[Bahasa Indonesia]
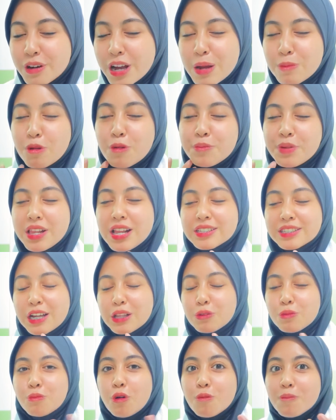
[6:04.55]
eh mau bilas kan
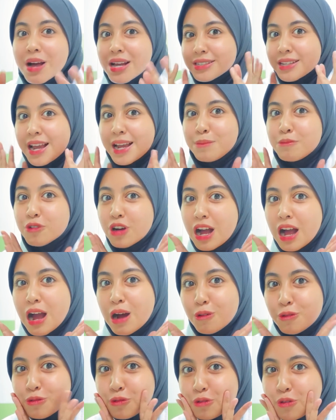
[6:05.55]
aku mau basahin muka
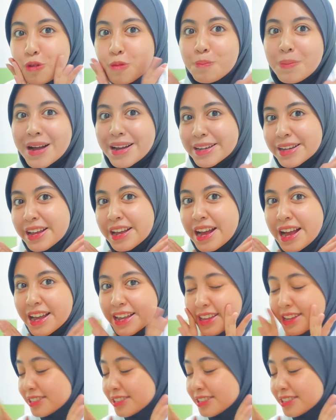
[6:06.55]
aku dulu pakai air